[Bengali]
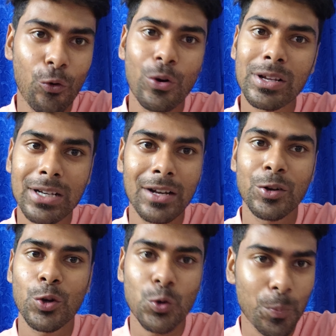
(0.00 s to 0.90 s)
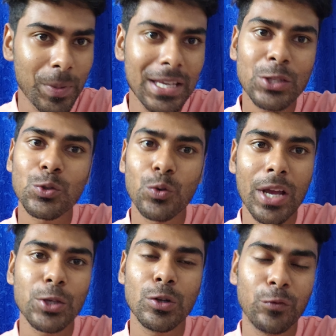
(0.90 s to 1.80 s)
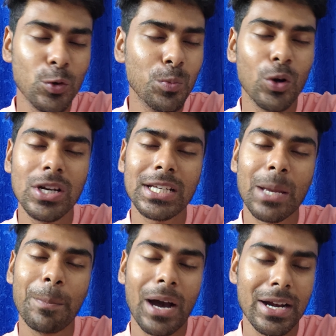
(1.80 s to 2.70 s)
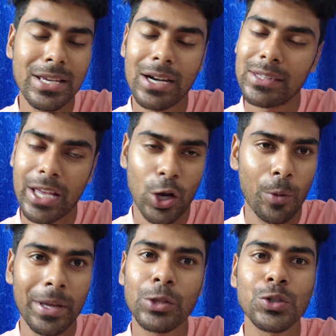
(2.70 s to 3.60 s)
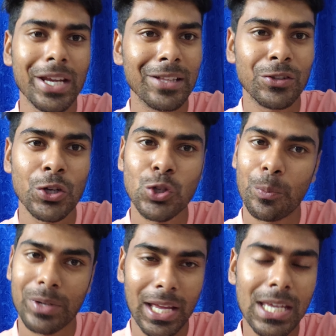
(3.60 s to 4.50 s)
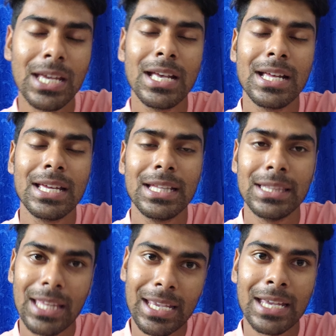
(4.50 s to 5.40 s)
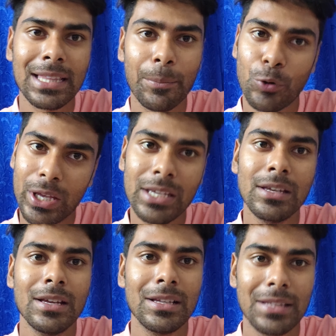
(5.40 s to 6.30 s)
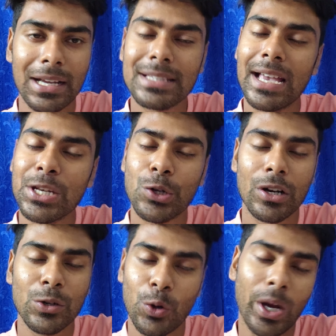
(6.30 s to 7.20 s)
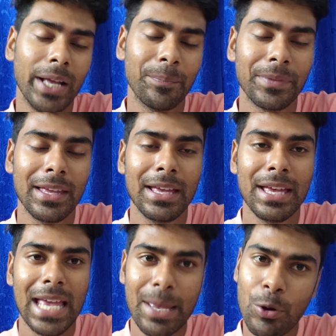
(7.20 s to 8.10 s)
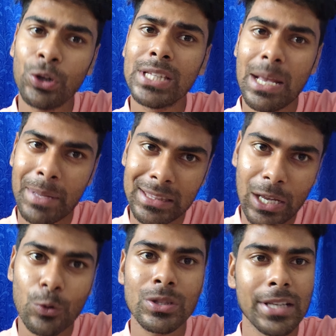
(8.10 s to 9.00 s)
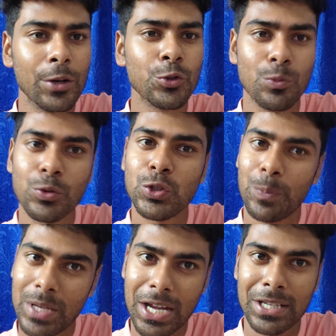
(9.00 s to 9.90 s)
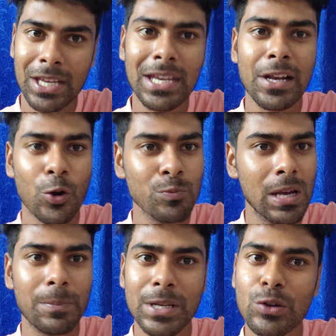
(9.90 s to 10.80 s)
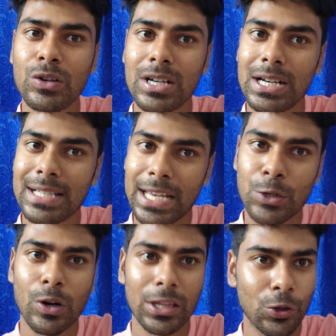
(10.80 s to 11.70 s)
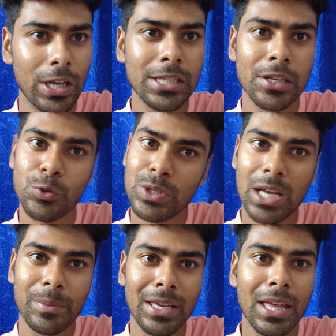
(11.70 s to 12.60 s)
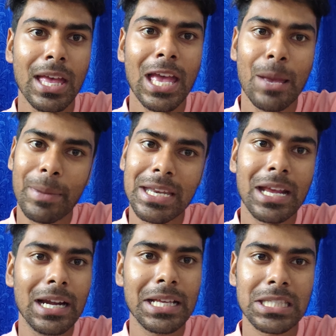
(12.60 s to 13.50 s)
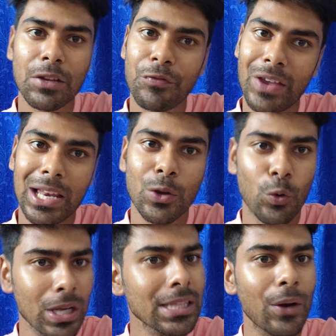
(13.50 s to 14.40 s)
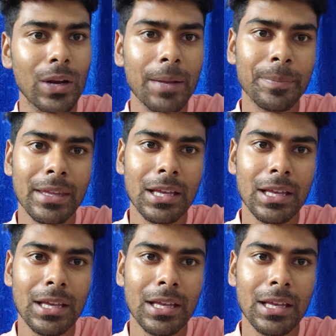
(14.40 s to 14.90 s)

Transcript: ফোর কারোর রুপিস কোনো একজন ফুটবলারকে পার ইয়ার দেওয়া হবে তো সেক্ষেত্রে সবটাই দেখে তারপরেই তাকে সাইন করানো হয় এবং দিয়ামান্তাকোস কেন সমস্ত প্লেয়ারকে এরকমভাবে প্রি কন্ট্রাক্টে সাইন করাতে হয় যে যদি আমি মেডিকেল টেস্টে ফেল করি তাহলে